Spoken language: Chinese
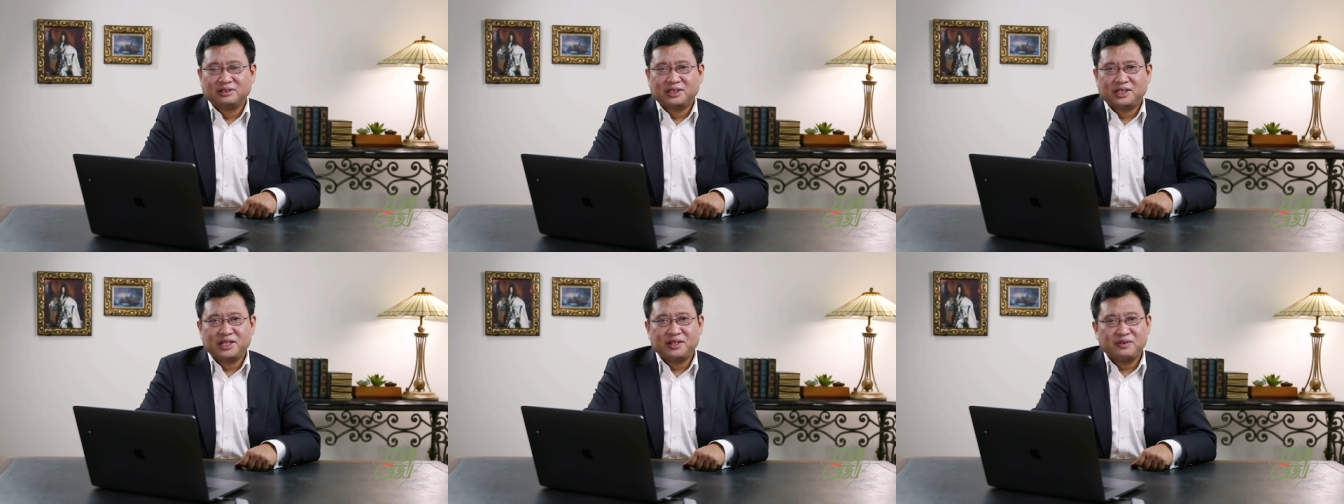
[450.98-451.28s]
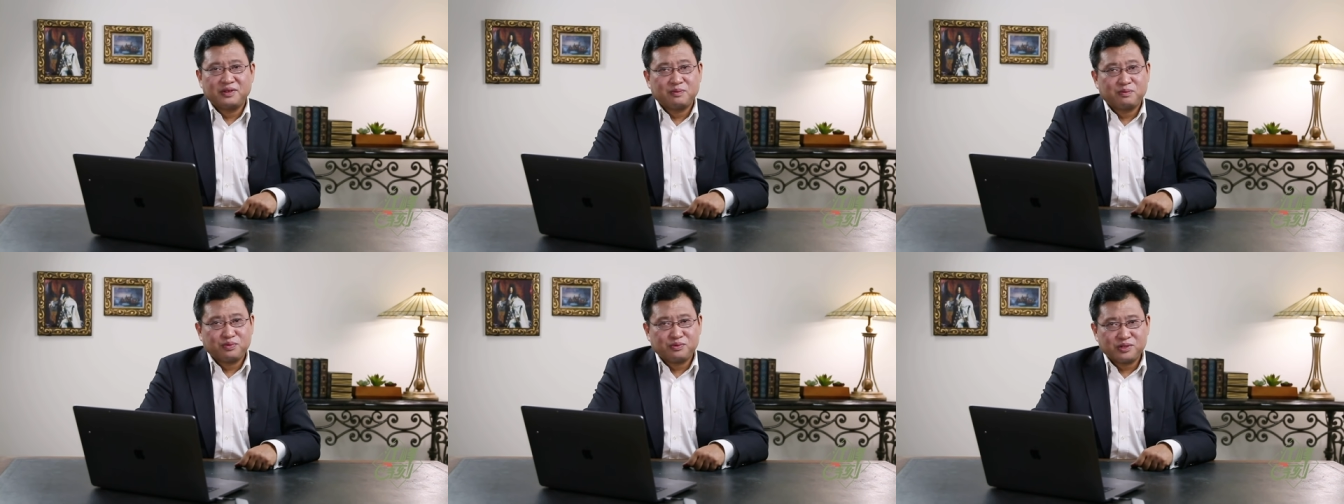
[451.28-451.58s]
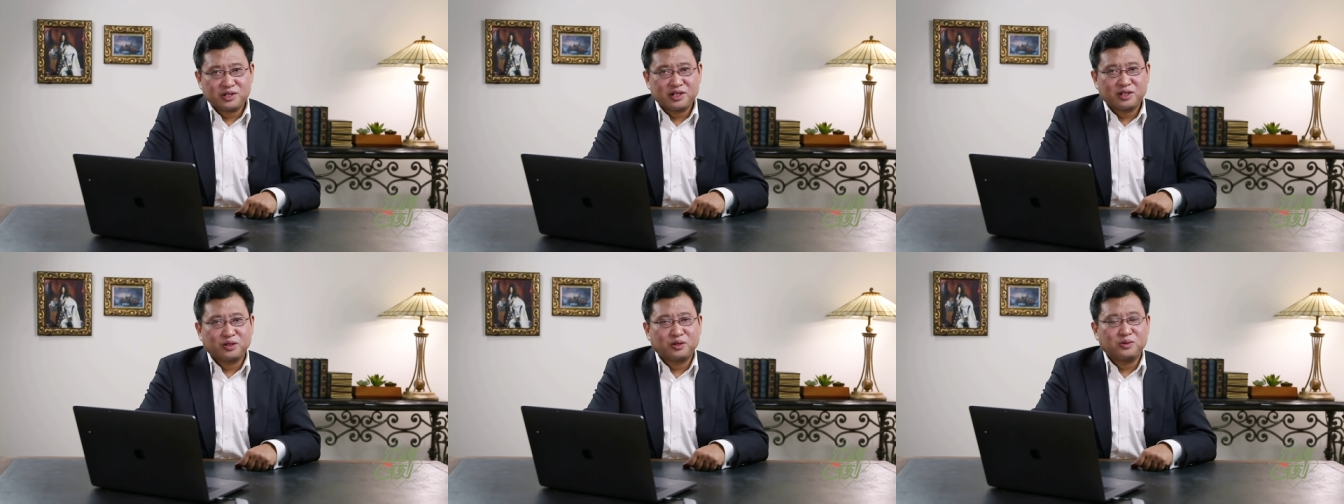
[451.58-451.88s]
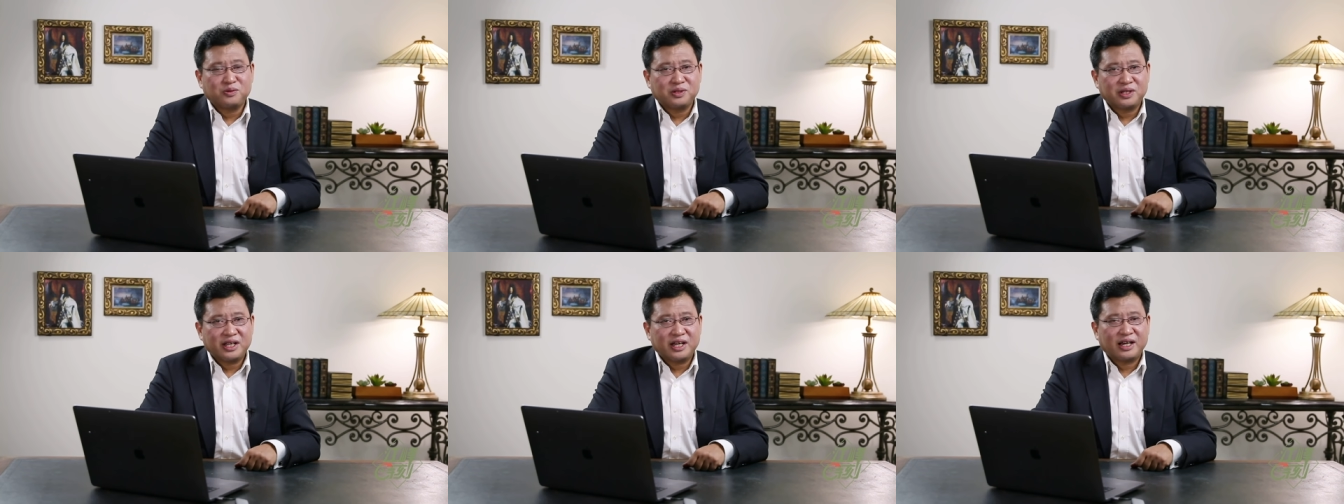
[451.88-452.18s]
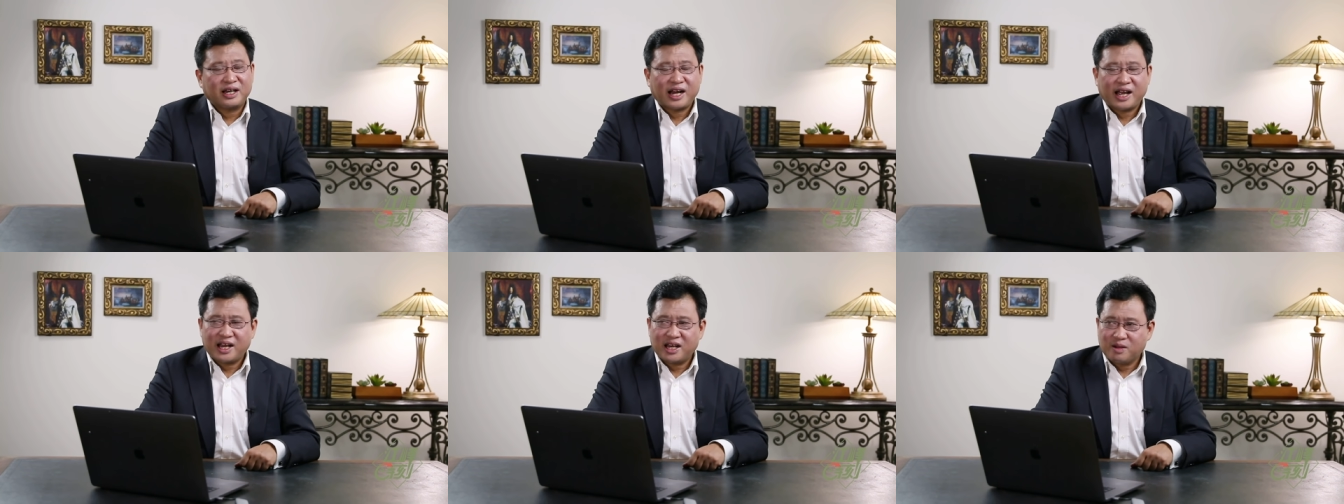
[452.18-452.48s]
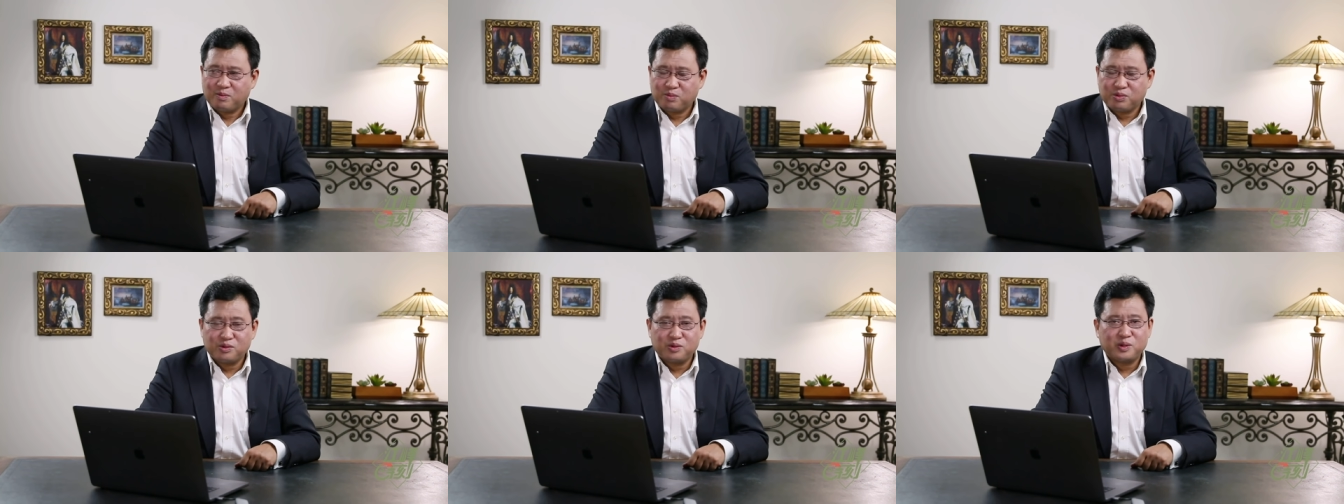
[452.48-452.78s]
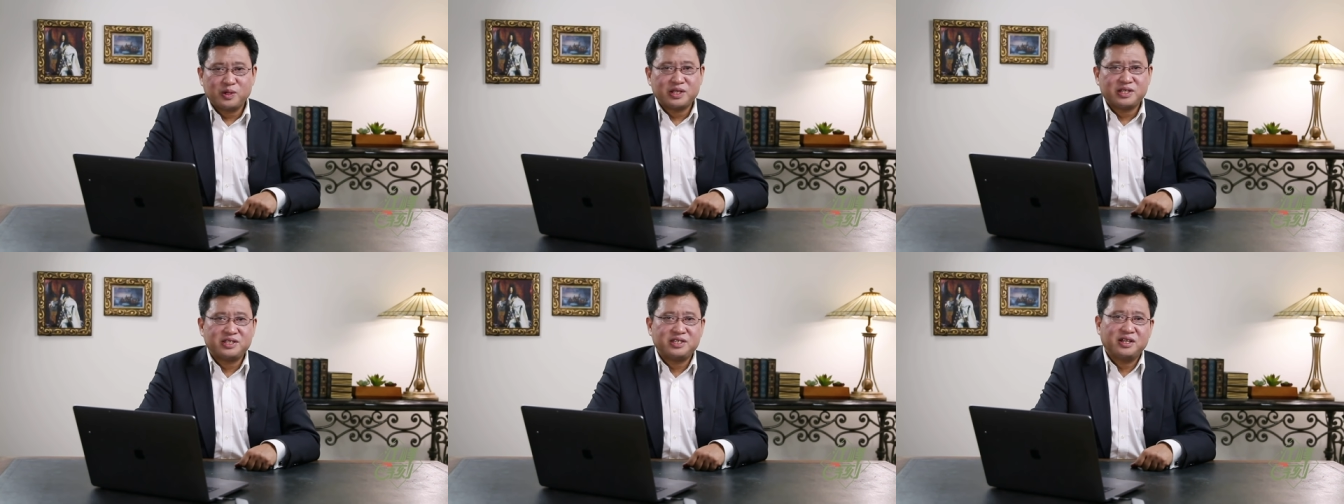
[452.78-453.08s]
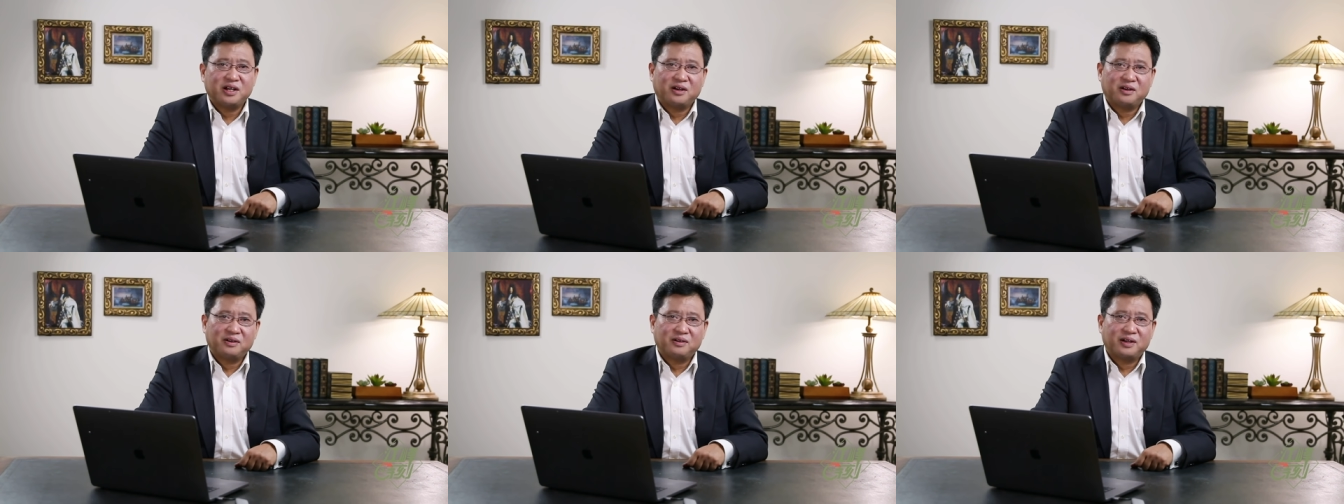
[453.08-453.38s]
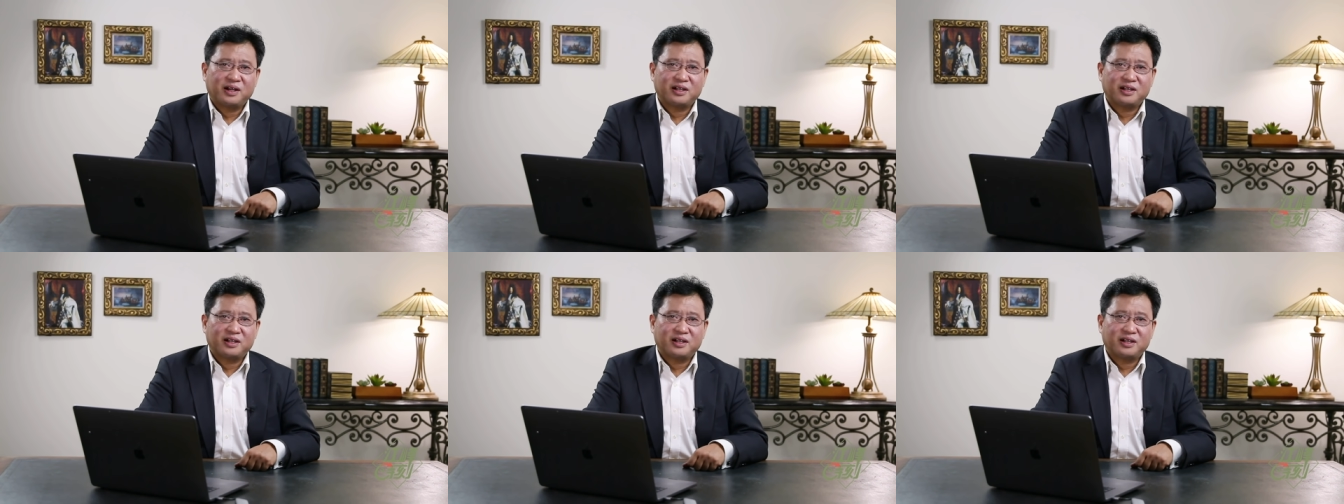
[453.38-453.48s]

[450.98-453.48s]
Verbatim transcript: 因为不是冬天来了不会叫，